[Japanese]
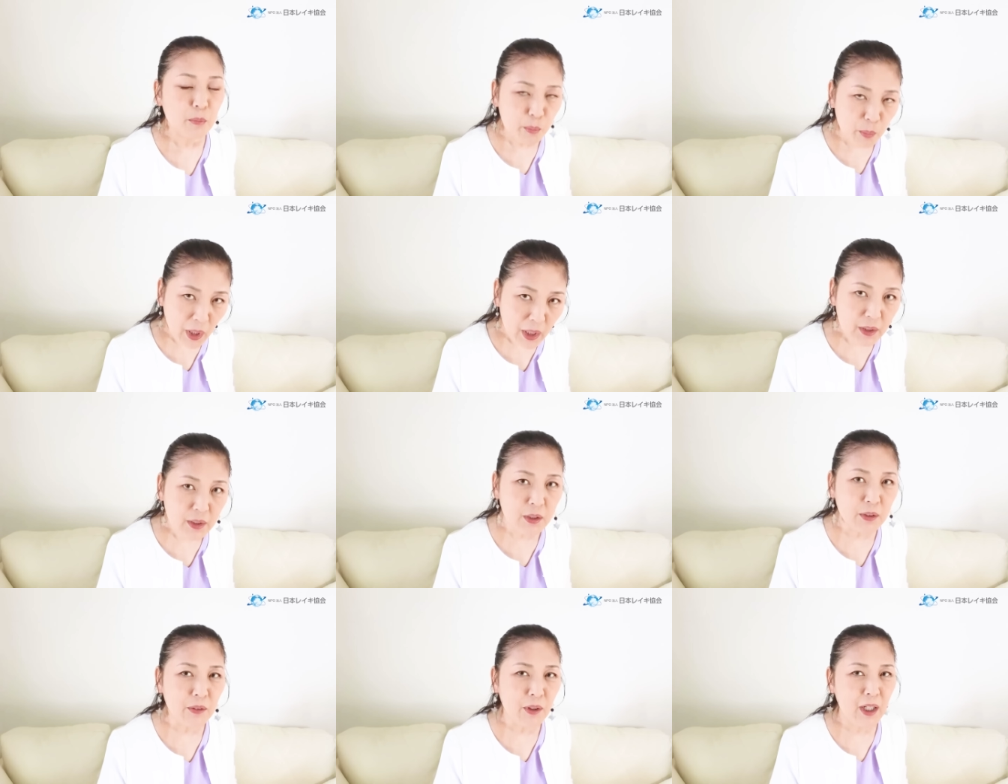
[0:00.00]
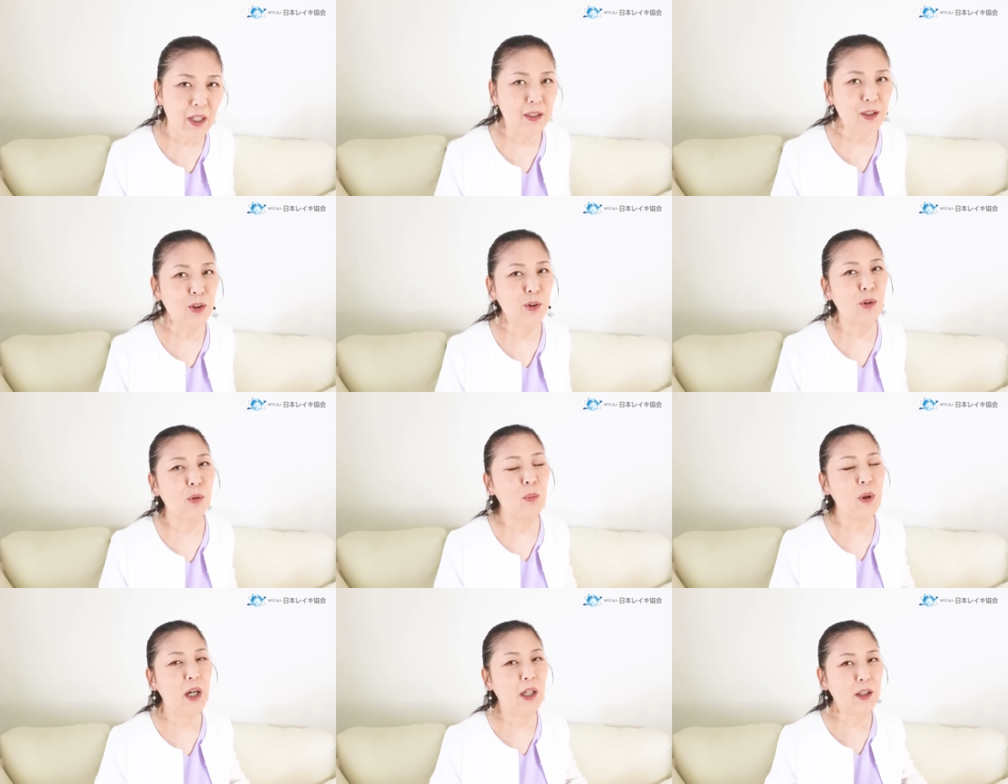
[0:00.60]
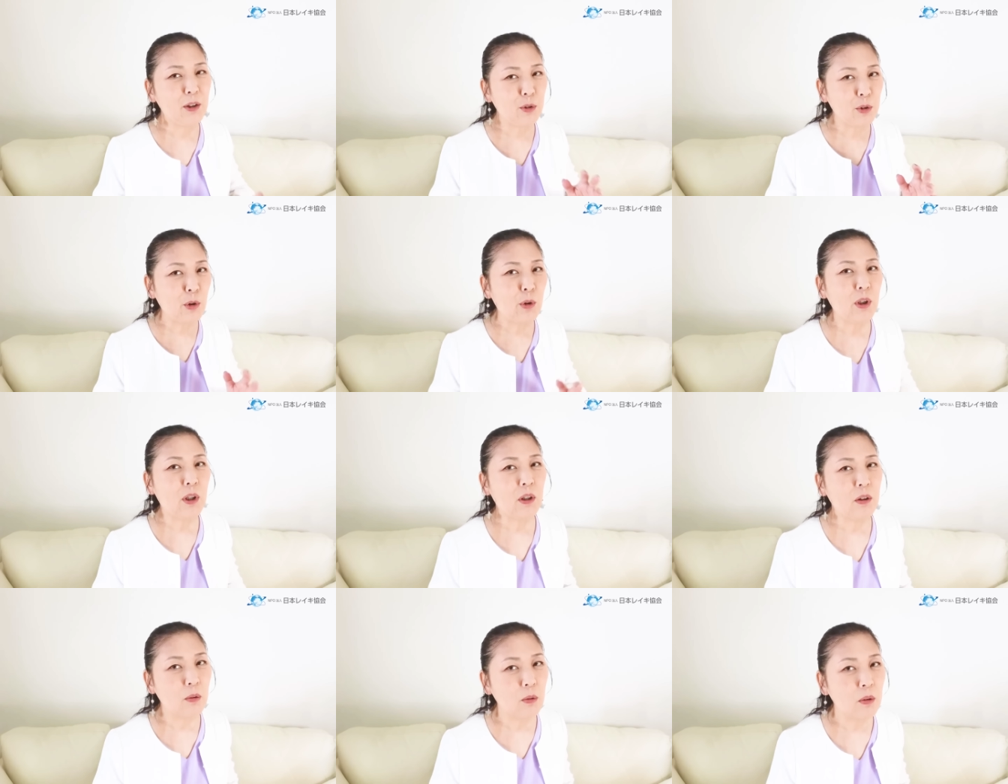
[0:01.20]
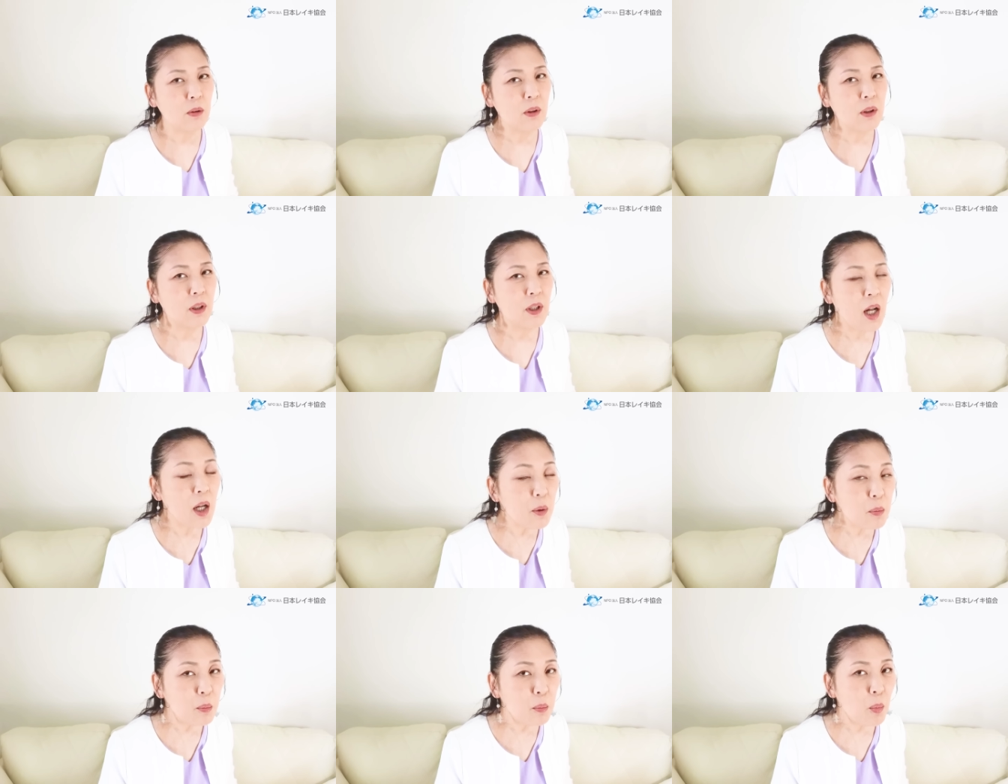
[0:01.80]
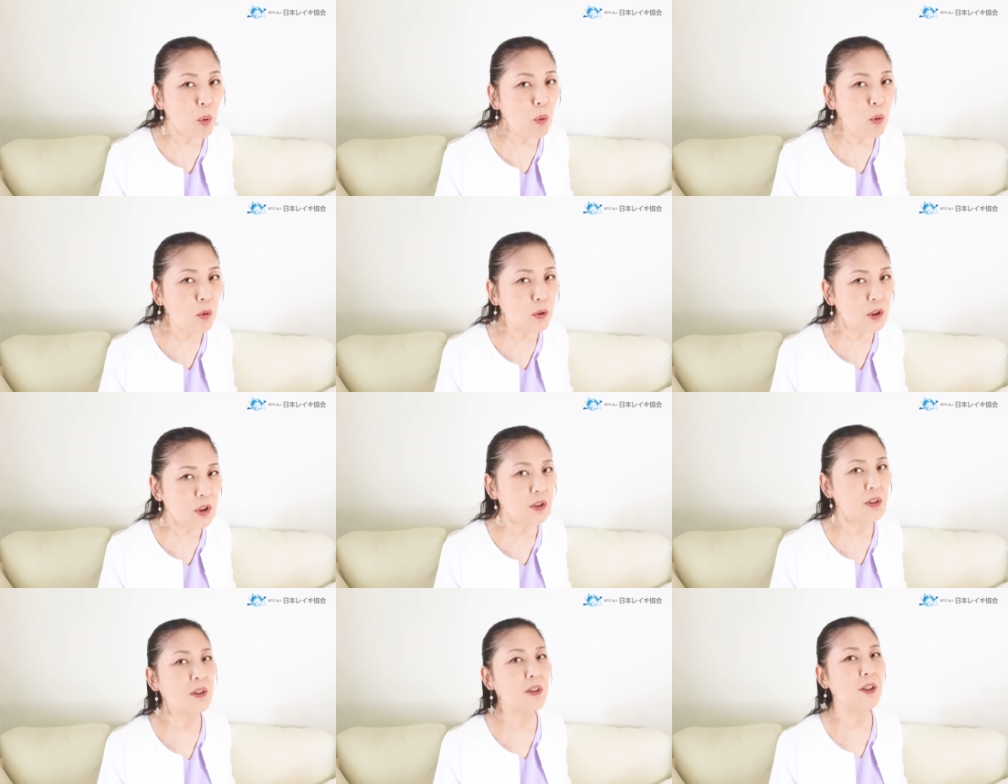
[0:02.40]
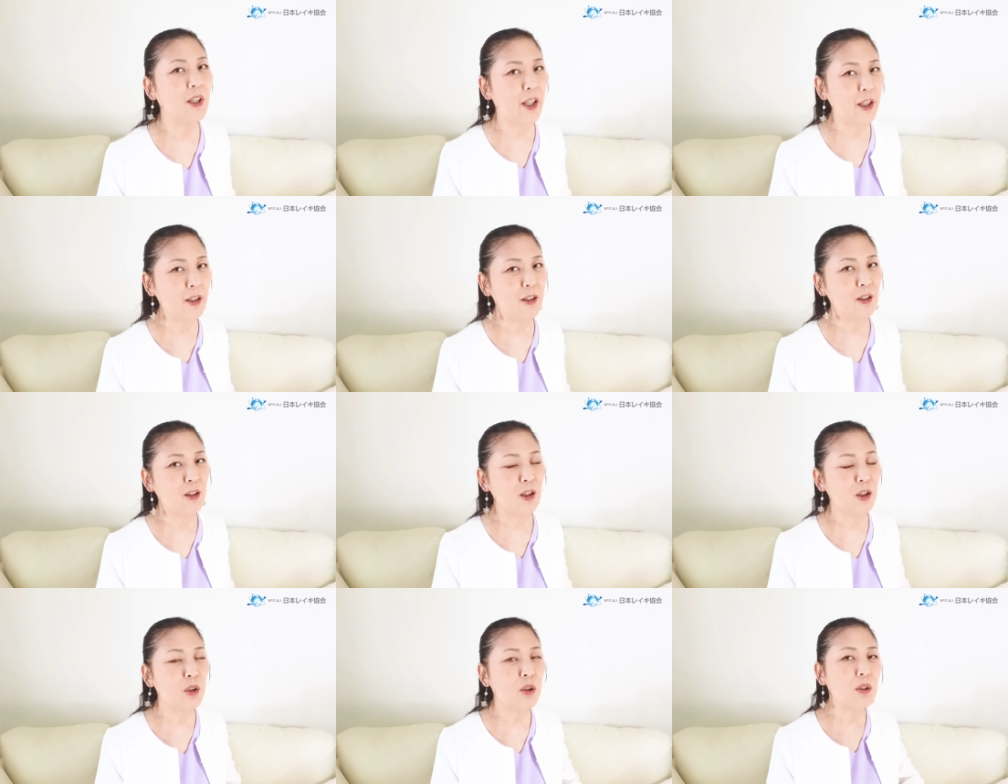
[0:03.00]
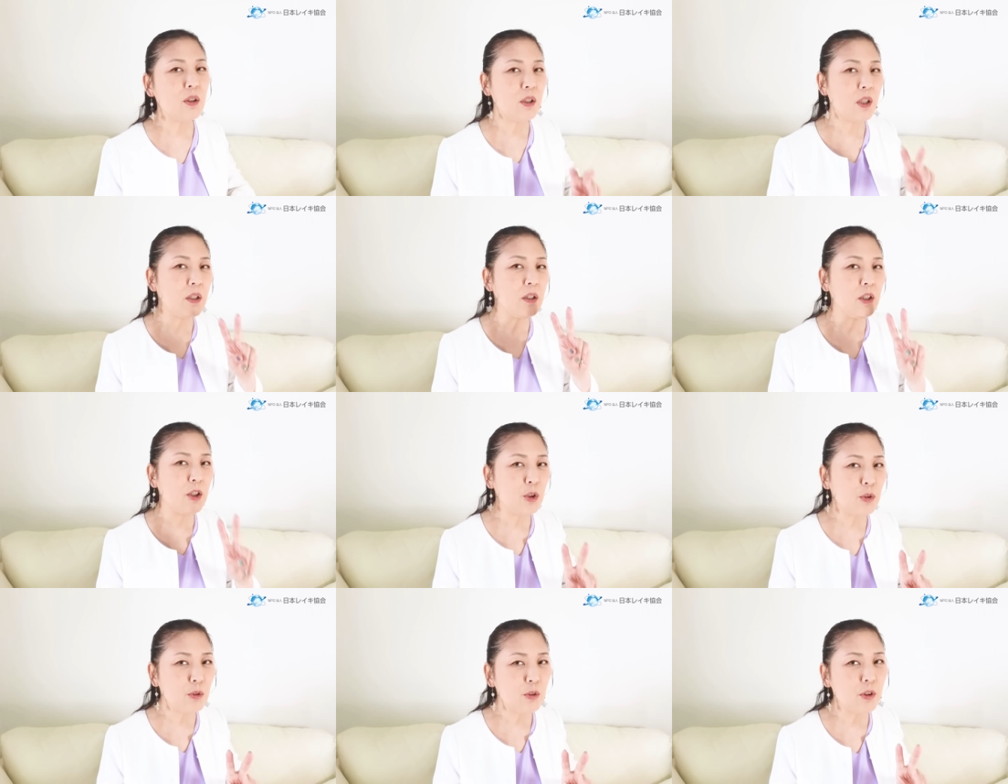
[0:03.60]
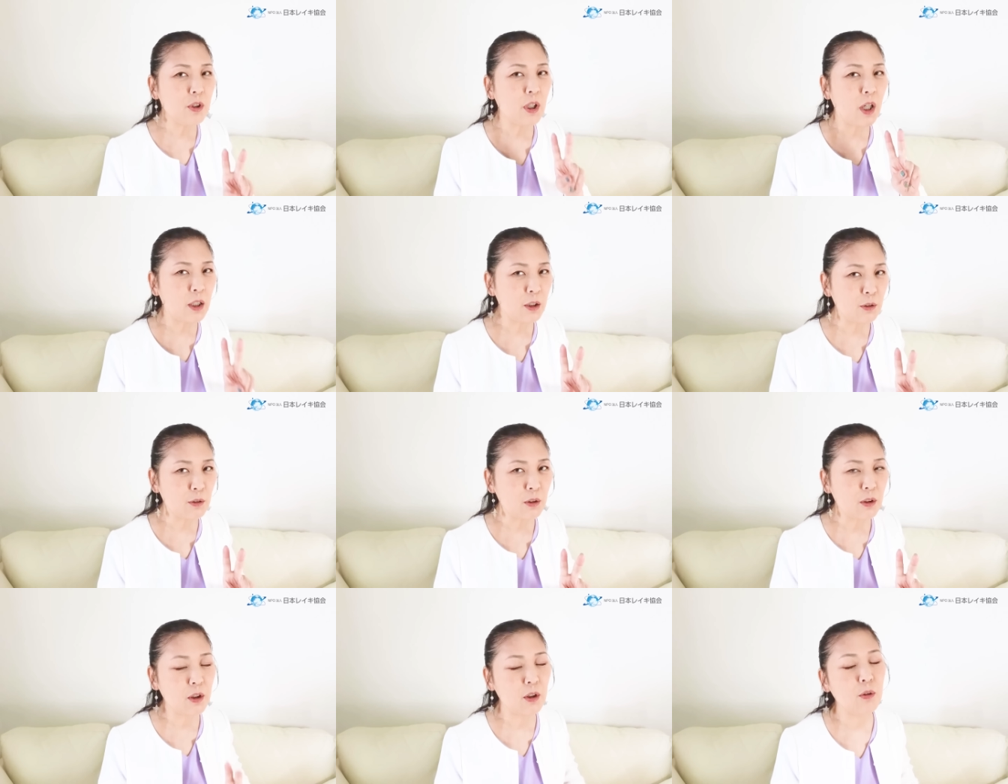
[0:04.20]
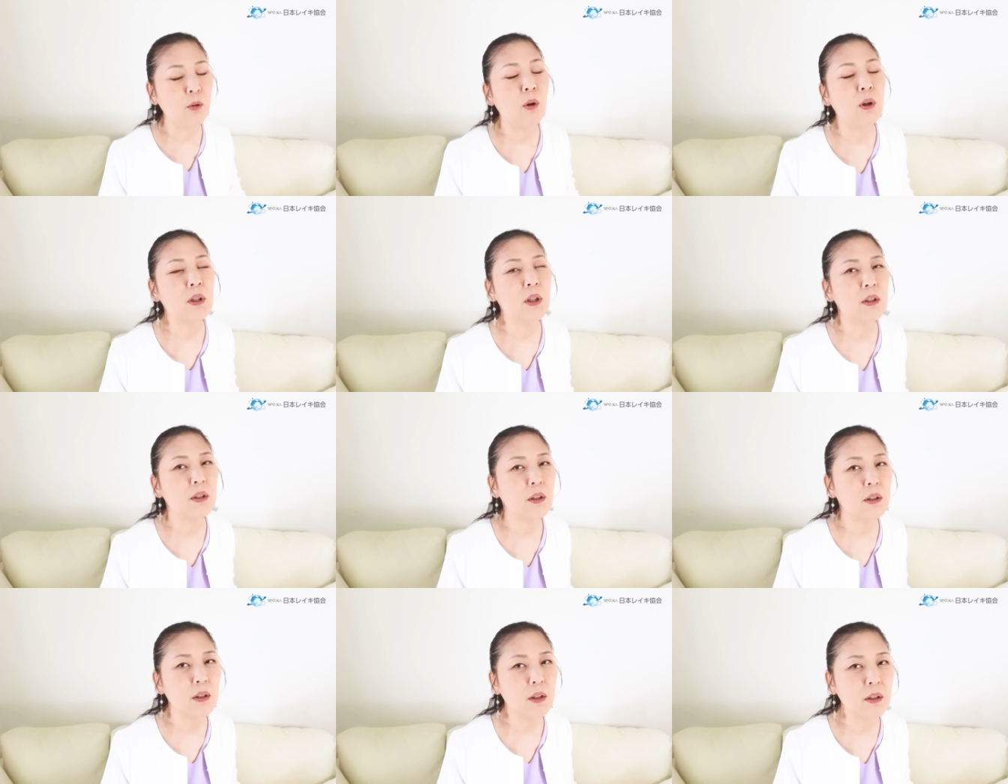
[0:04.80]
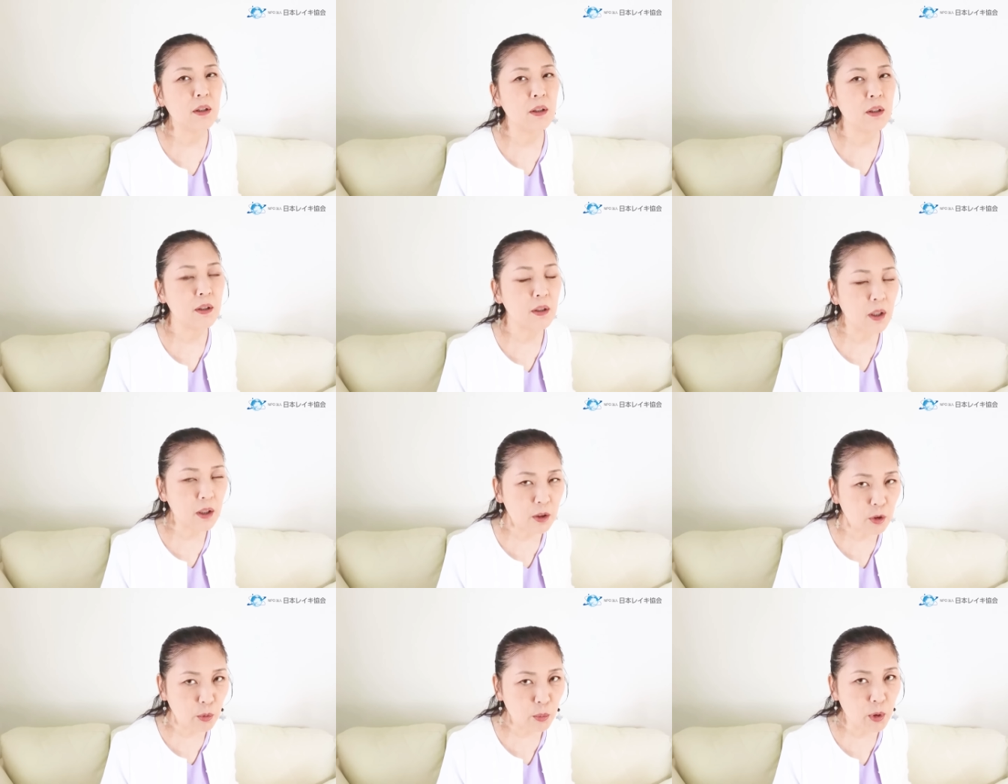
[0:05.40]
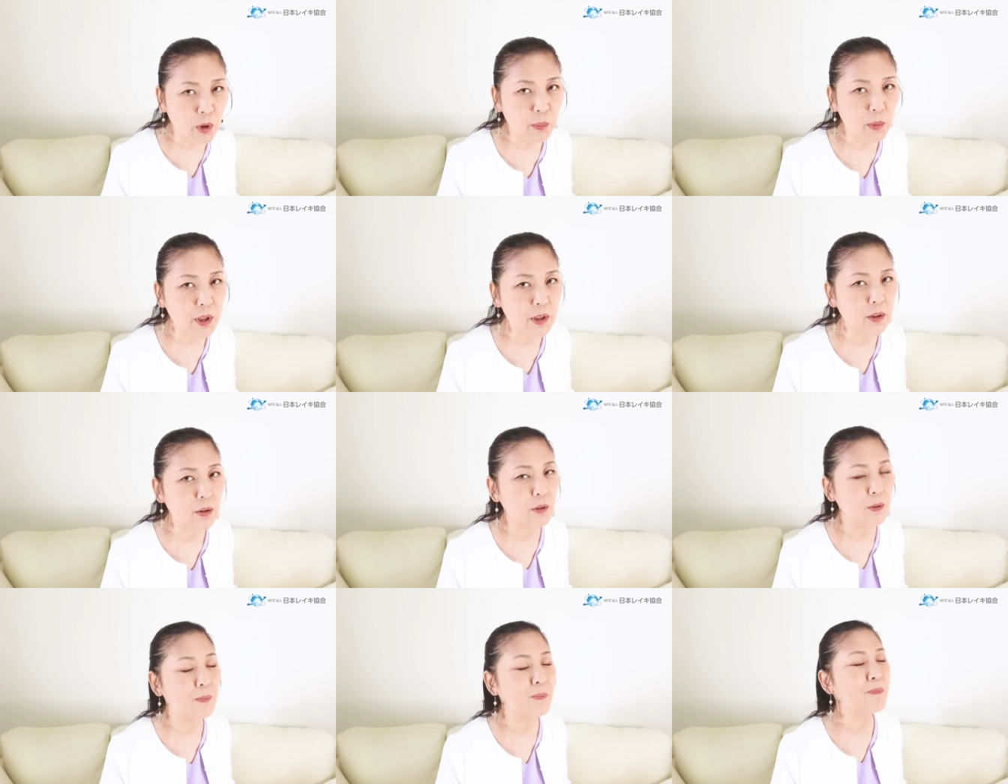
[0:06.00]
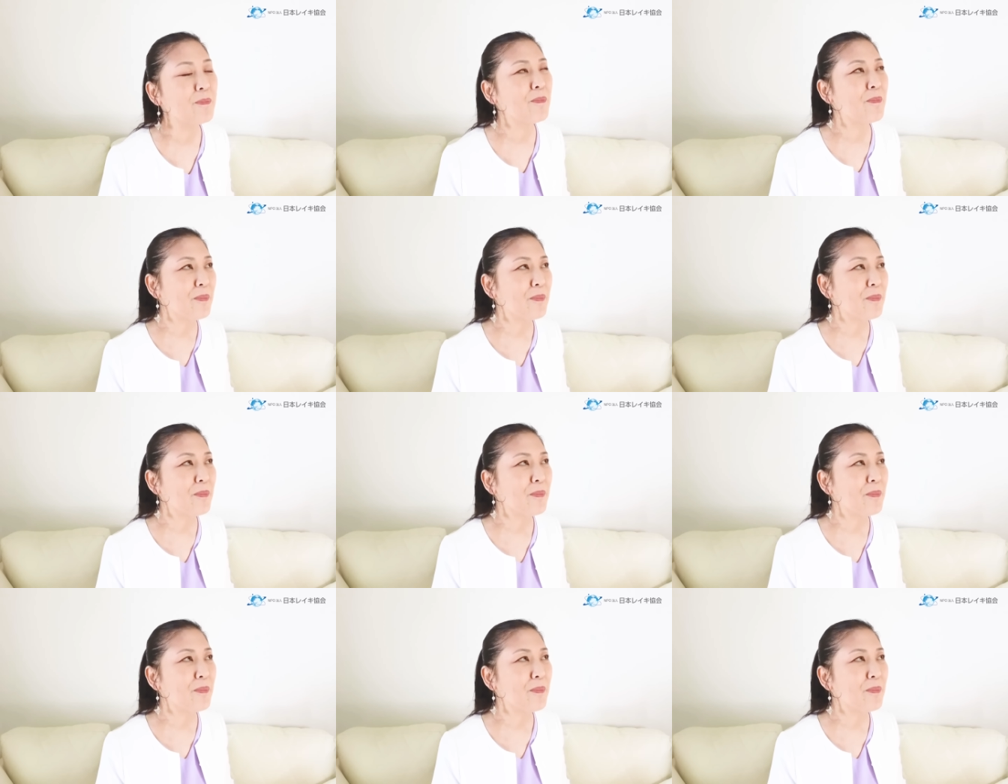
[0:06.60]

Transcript: まずはちょっと回りくどいけど、願望実現について2種類あるっていうお話からいきたいと思います。